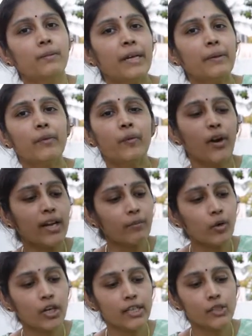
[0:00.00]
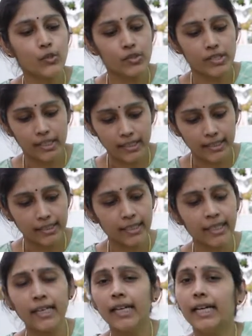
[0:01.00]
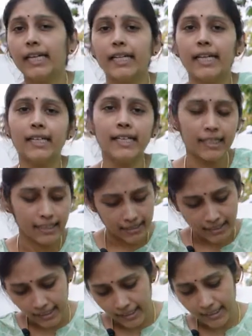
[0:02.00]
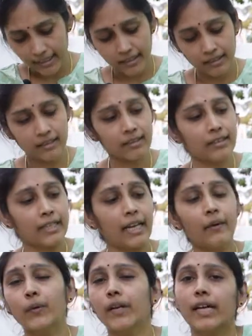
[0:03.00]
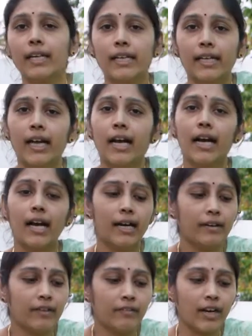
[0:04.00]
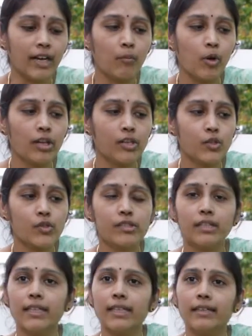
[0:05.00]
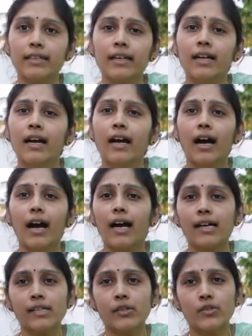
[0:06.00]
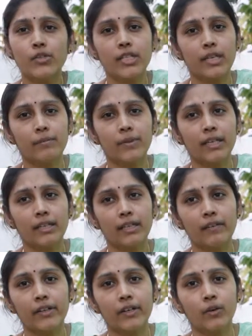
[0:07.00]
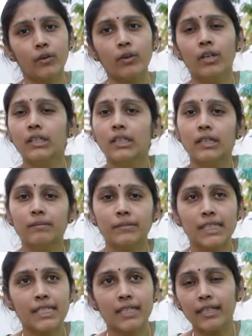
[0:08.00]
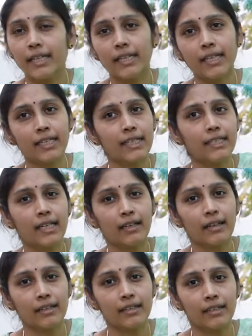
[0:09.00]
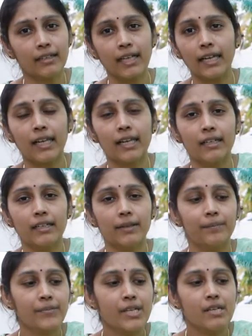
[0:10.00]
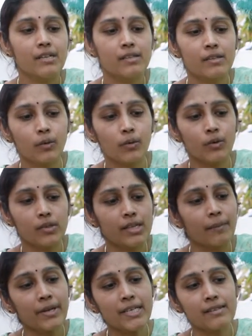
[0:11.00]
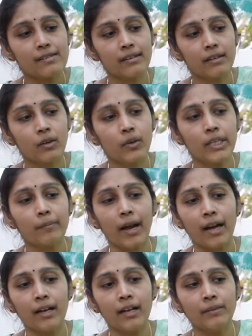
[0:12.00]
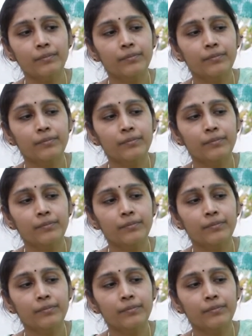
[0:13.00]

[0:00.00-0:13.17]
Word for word: మరి వంగ మొక్కలకి చూసినట్లయితే ఎండ అనేది ఎలా ఉండాలి వంగ మొక్కలు చూసినట్టయితే ఆరు నుంచి ఎనిమిది గంటల వరకు మంచిగా ఎండ అనేది తగలండి తగలాలండి సో సమ్మర్ సీజన్లో ఇది బాగా